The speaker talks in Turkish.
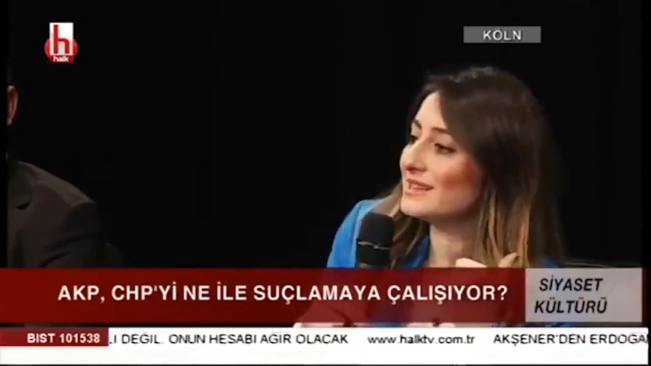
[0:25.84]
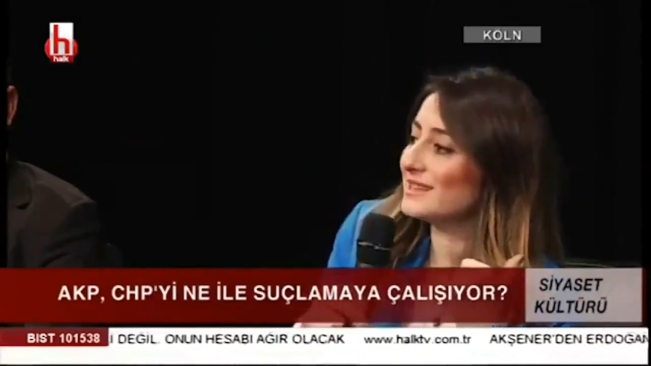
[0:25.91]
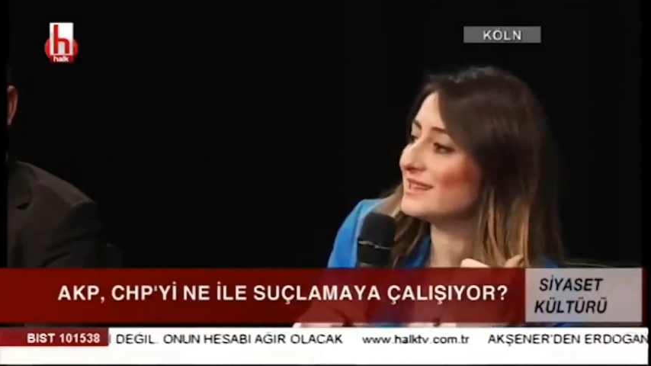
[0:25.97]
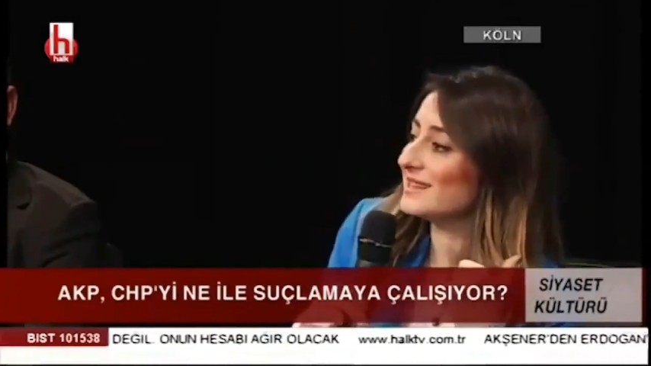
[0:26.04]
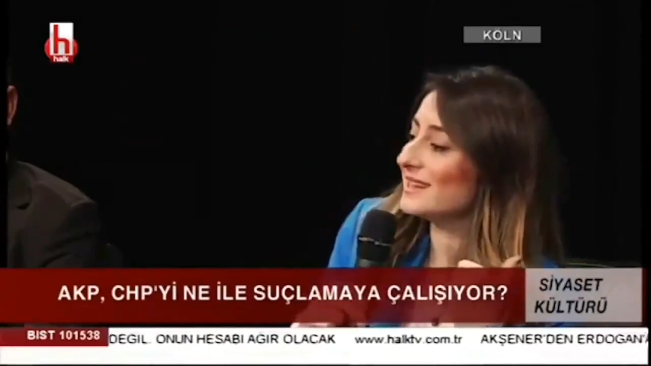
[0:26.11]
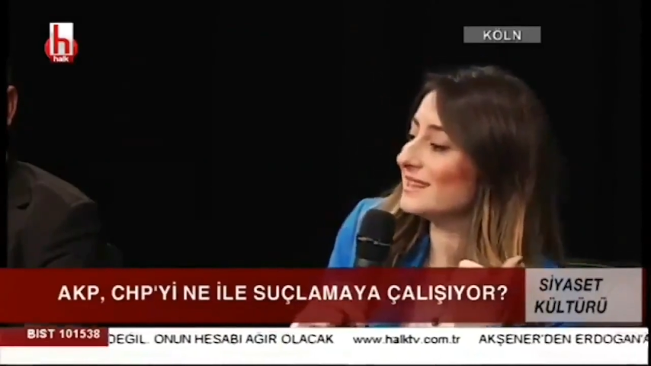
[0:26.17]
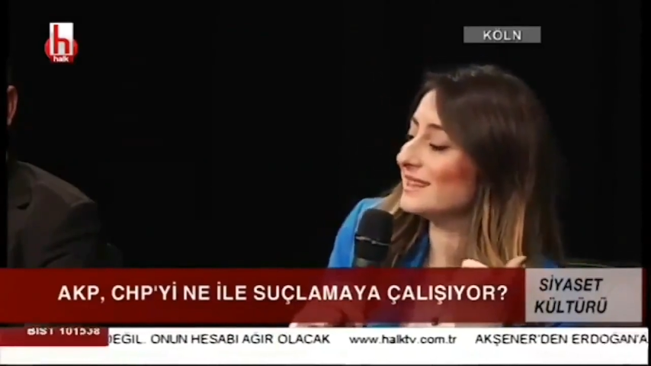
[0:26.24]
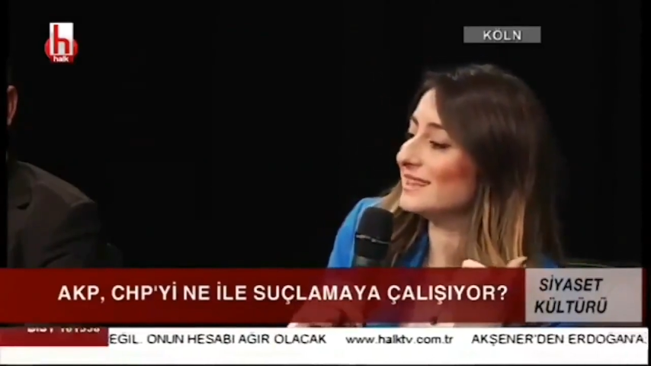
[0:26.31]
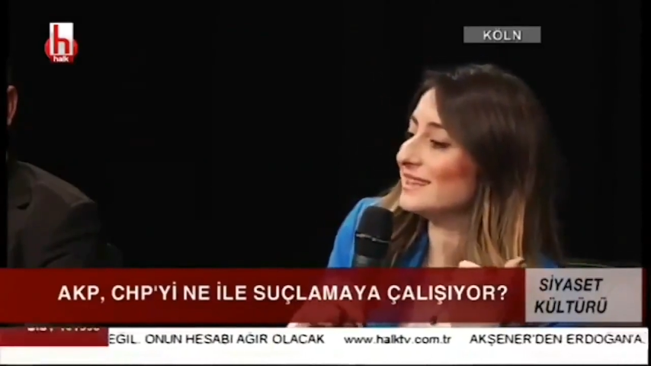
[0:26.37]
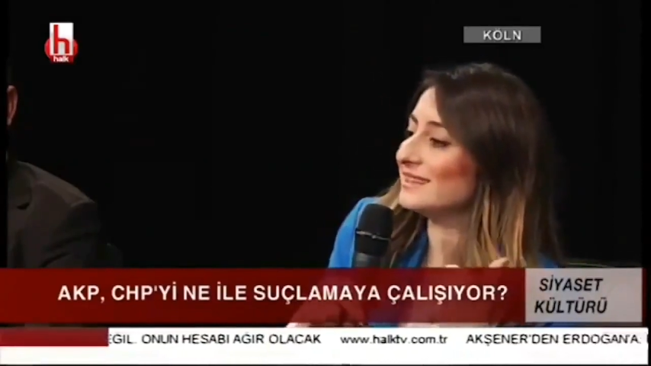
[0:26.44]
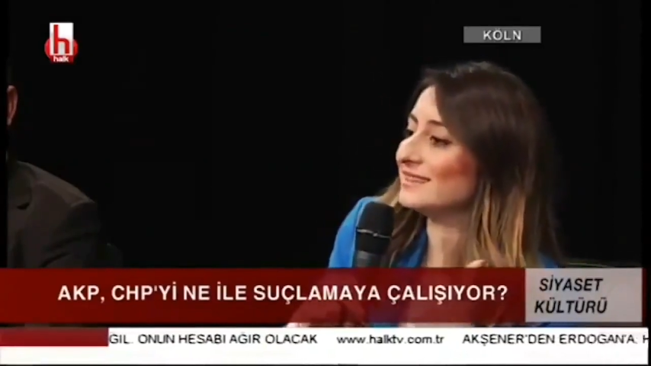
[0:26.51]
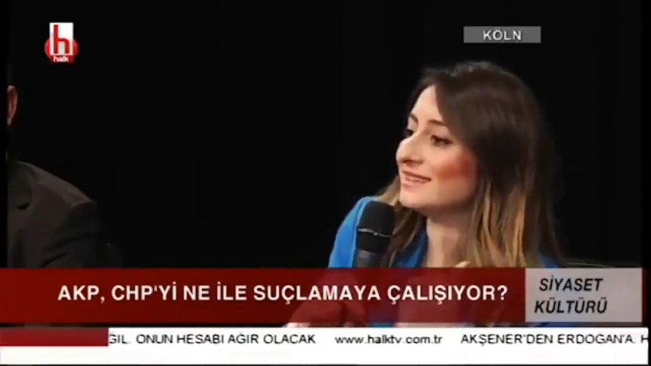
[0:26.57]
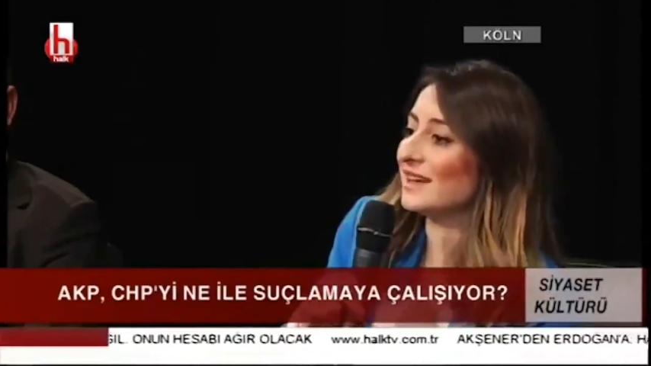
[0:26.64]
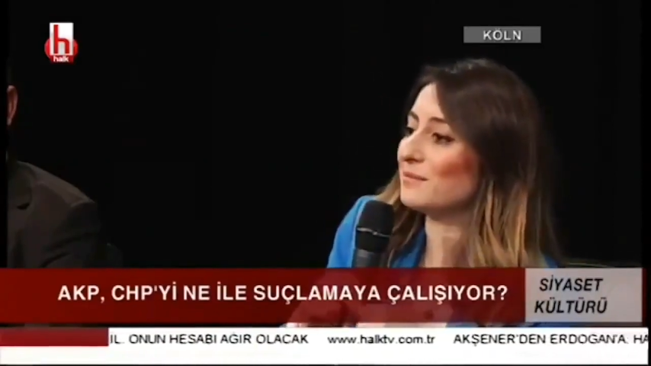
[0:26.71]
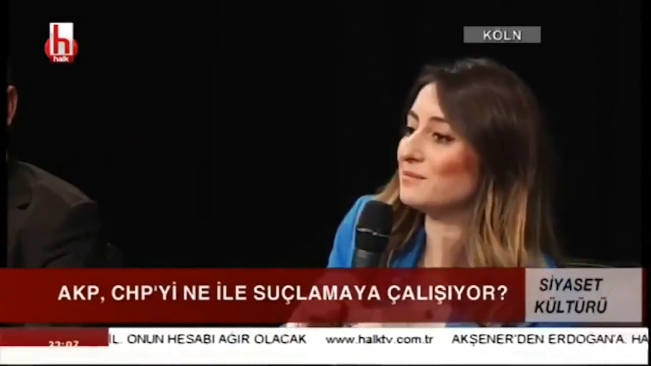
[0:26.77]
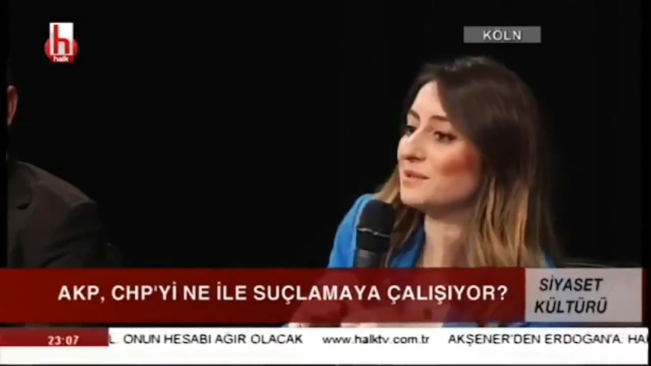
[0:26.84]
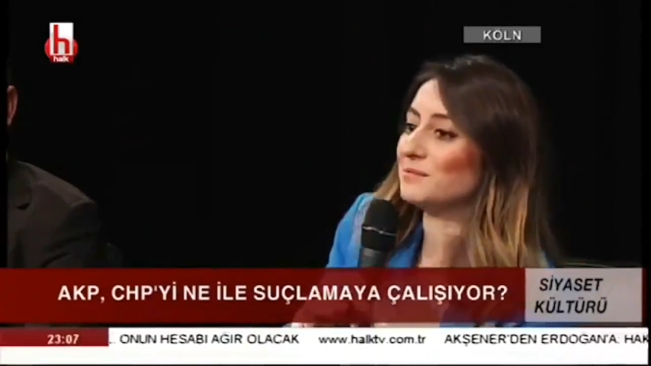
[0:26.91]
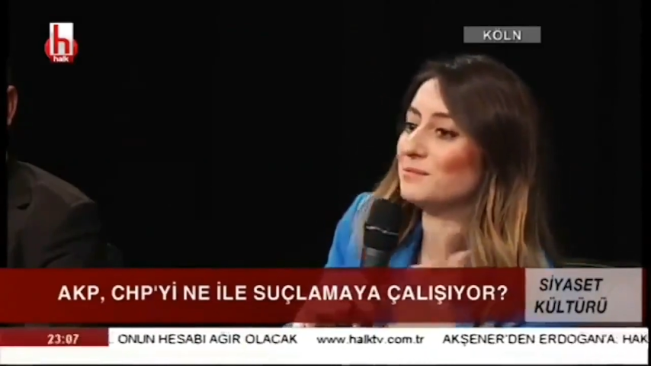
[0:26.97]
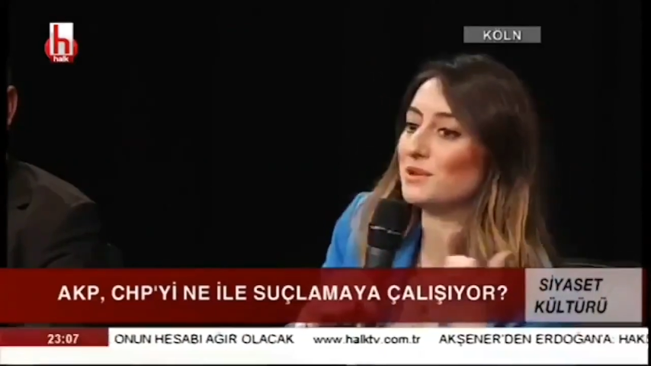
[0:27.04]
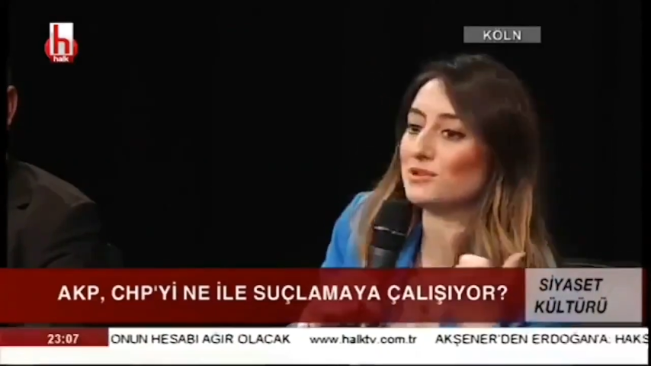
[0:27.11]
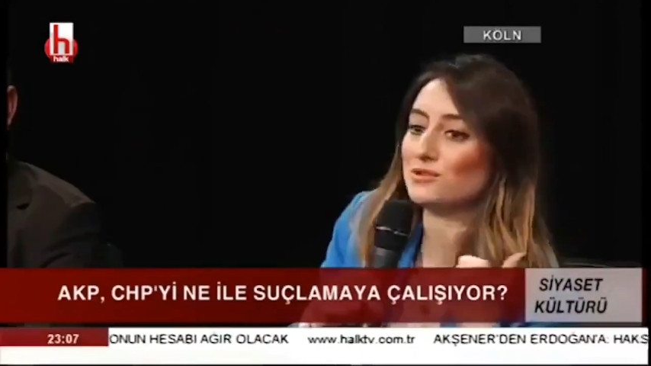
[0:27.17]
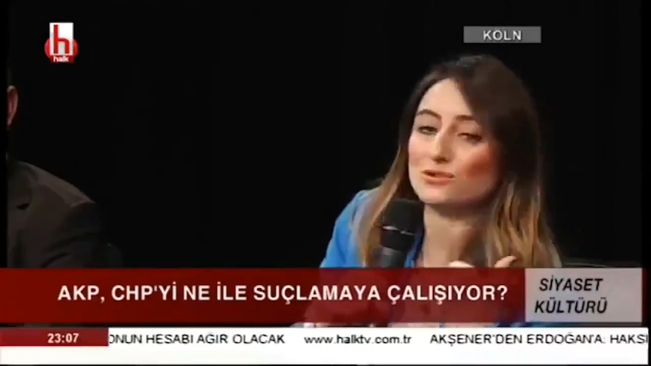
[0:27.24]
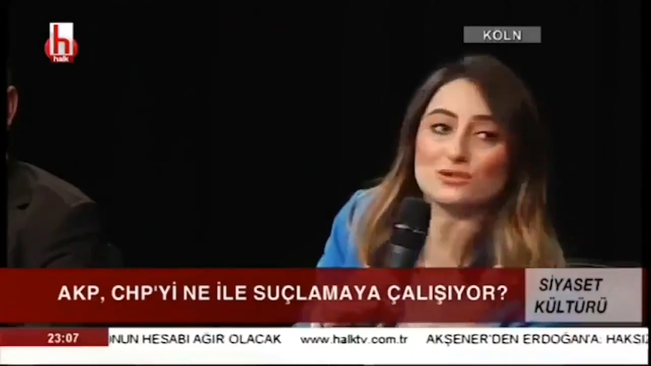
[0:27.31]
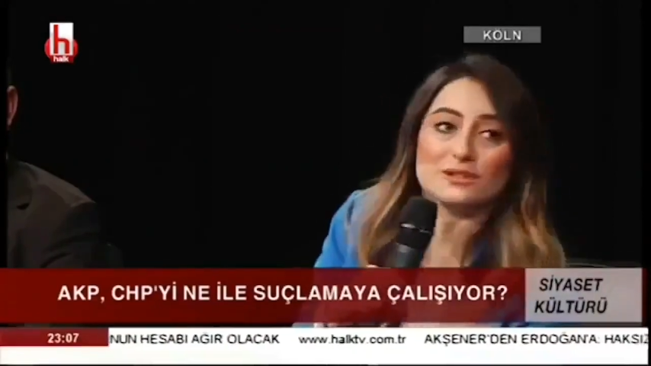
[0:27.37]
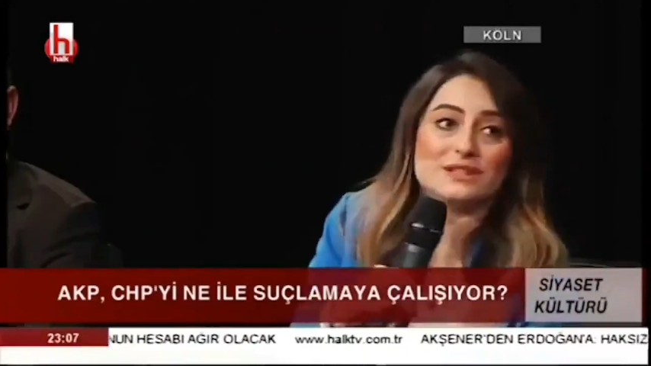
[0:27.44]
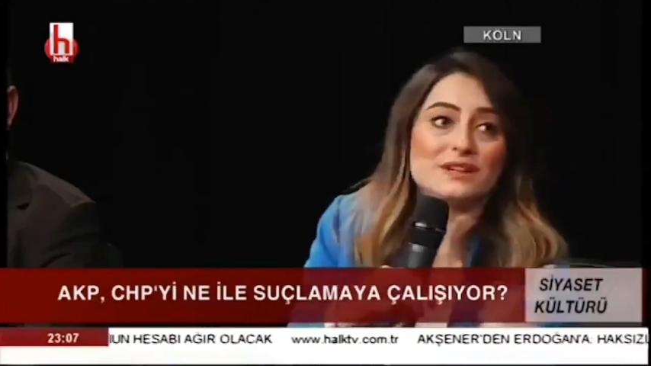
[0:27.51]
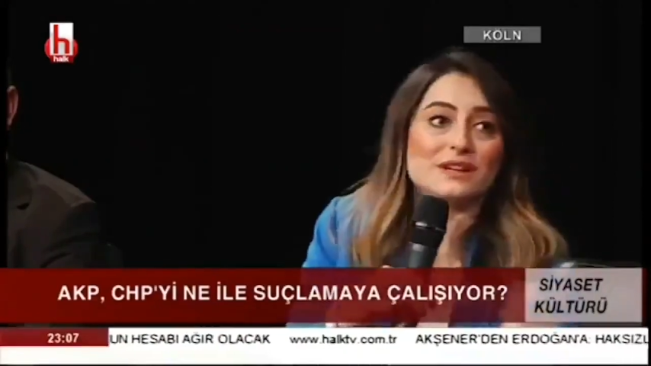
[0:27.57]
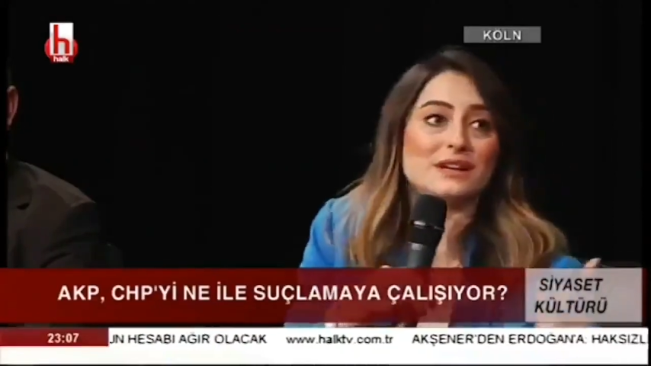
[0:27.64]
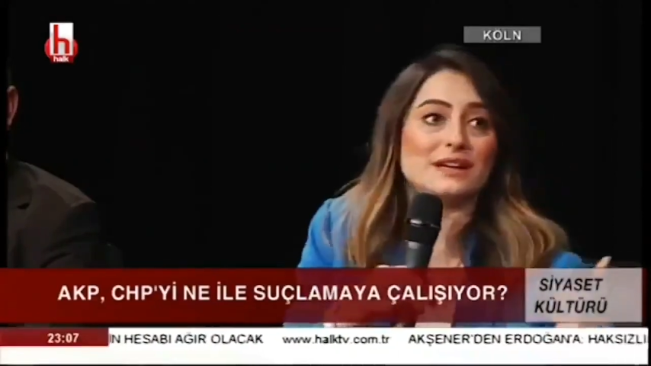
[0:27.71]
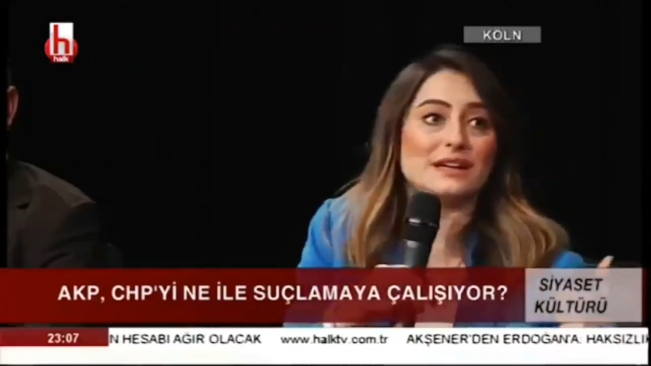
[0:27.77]
Haziran ayında
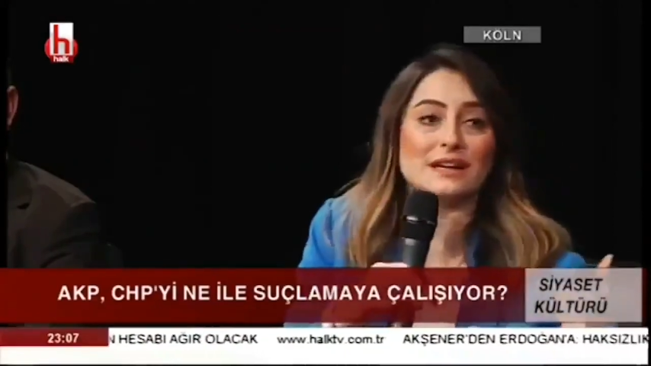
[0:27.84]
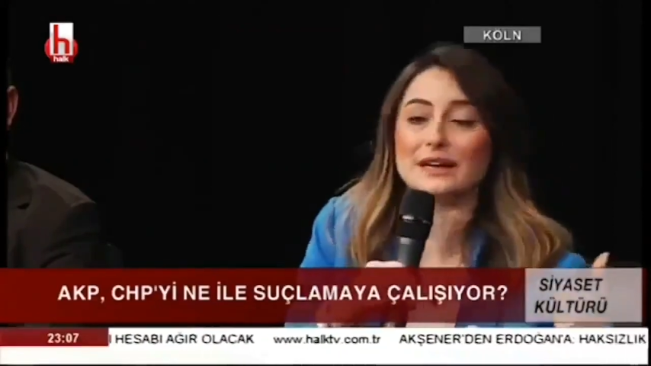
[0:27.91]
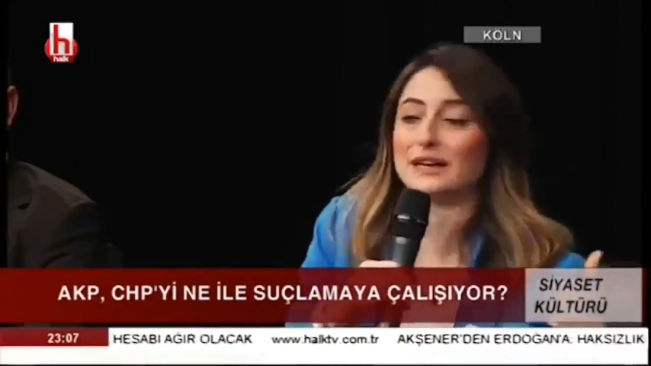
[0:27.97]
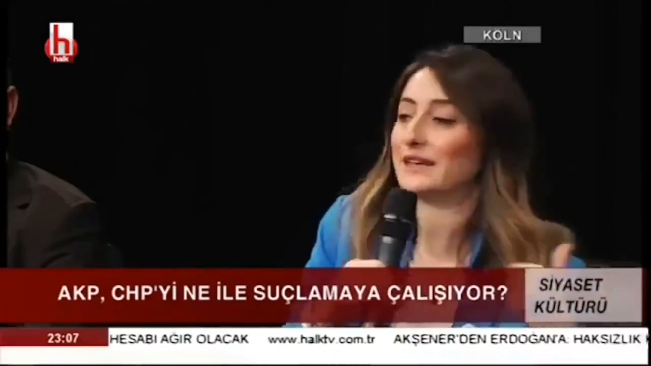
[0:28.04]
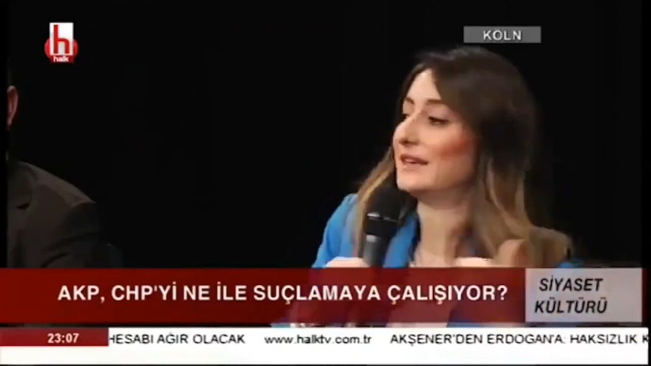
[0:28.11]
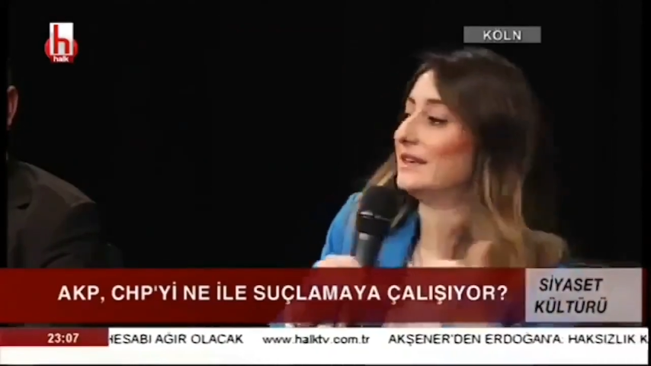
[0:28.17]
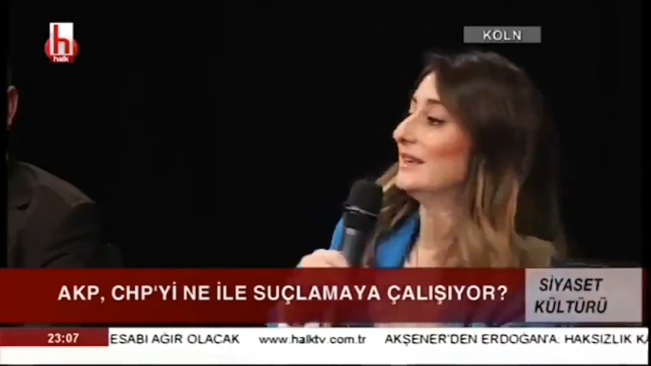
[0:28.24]
1500 lira